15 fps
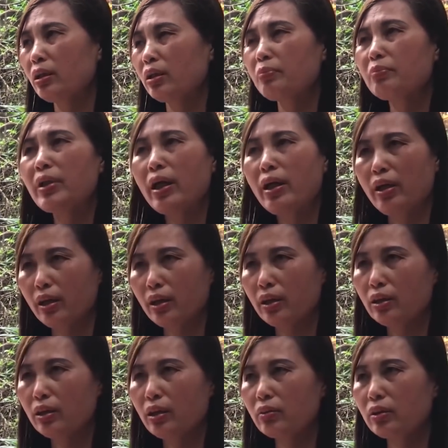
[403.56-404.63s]
5D ạ,
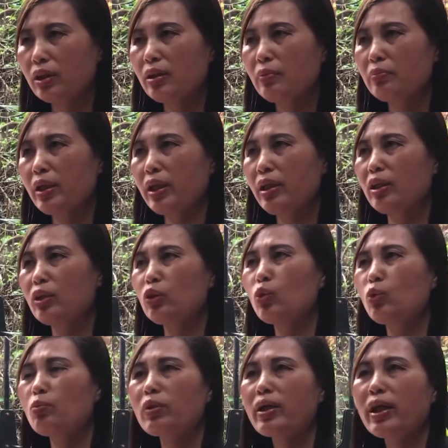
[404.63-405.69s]
học sinh 5D là
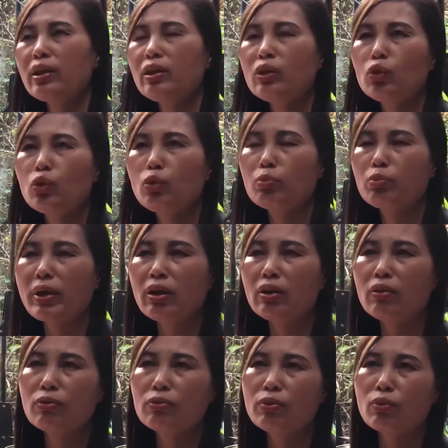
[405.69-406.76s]
trùm khăn, trùm áo
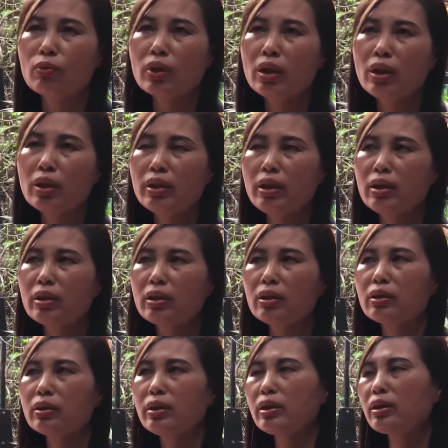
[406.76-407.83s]
đồng phục
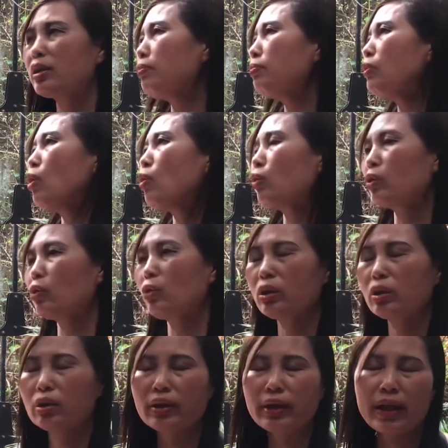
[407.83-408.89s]
nên cướp đồ của
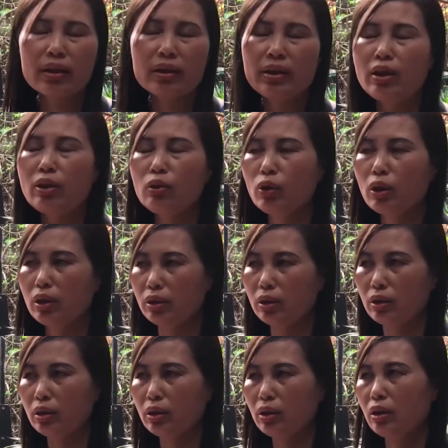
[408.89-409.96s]
tôi ngang nhiên luôn.
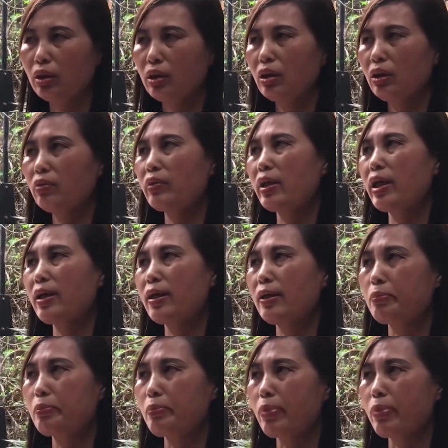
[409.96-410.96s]
Và